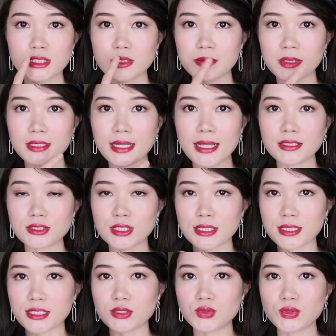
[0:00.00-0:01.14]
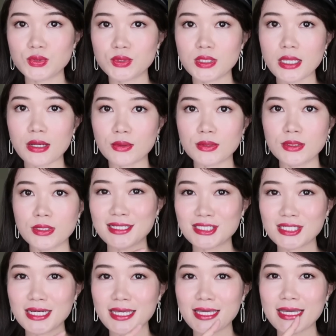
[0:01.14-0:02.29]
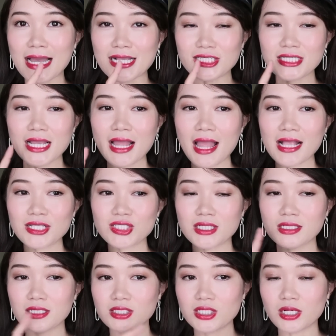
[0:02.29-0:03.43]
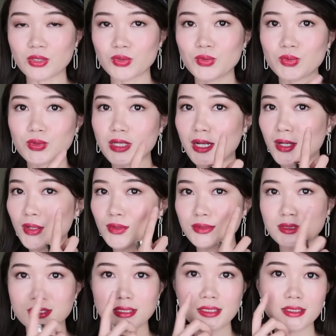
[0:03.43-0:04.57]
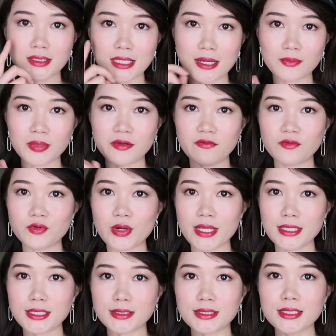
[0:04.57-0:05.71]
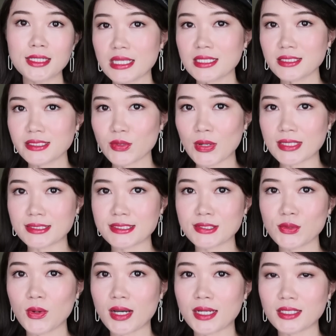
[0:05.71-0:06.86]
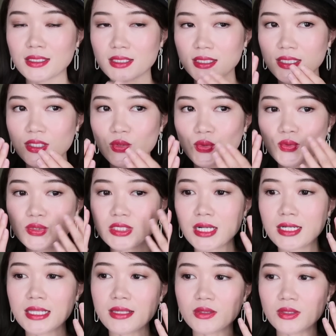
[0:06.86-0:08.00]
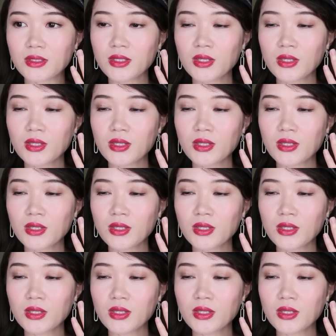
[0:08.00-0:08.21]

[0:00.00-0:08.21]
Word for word: 这边的暗沉也可以去掉，也是可以改善暗沉的程度，然后这个让皮肤润一点。但是这款精华一涂上脸，